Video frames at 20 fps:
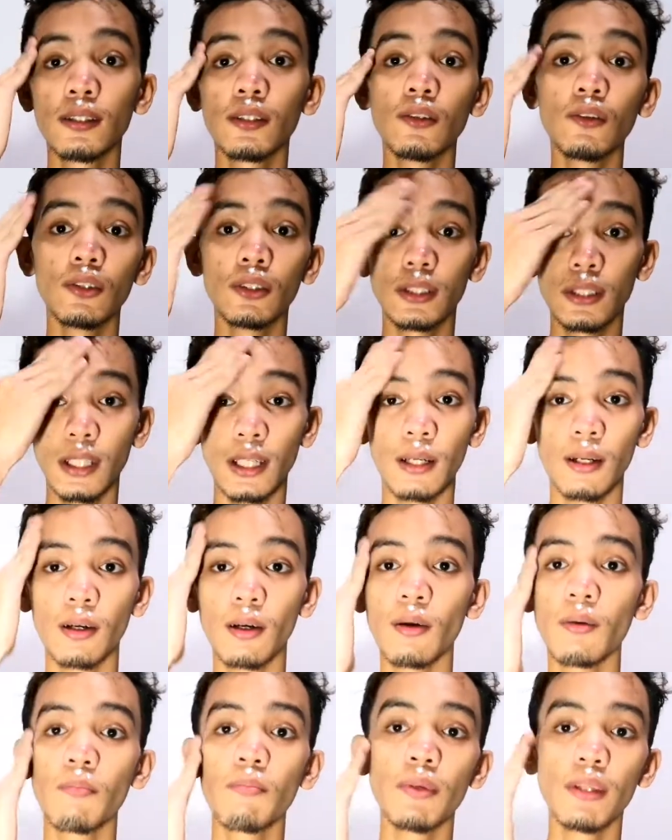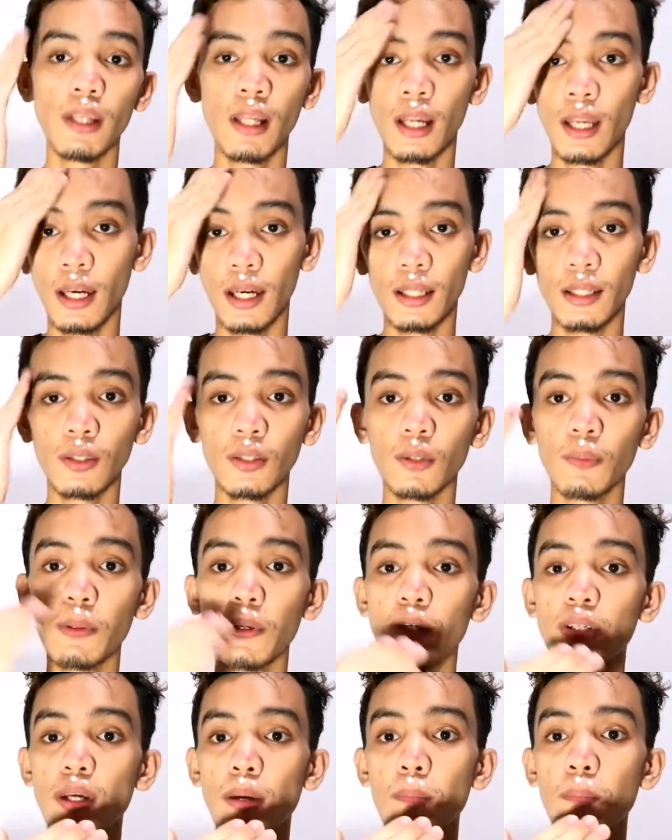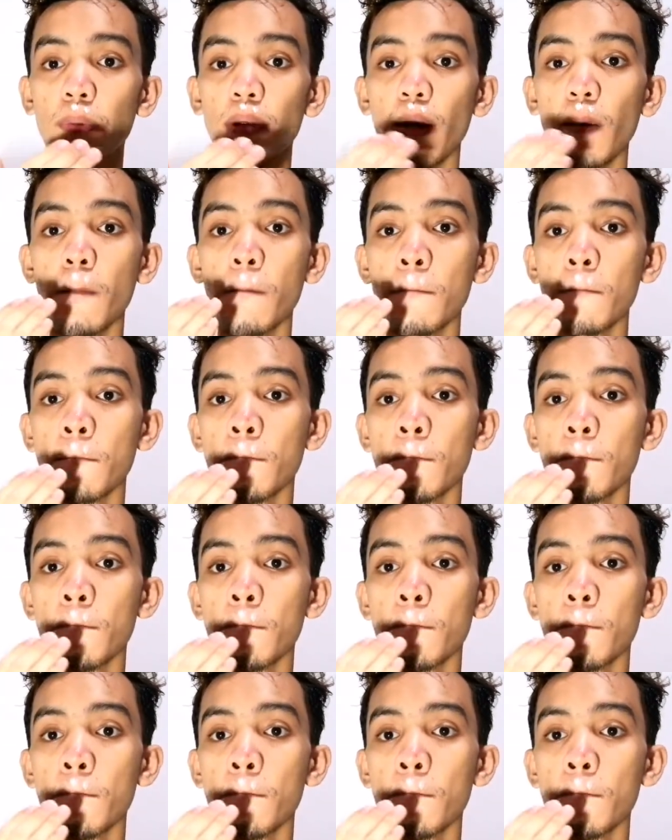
dun sa binilihan ko. Pero syempre,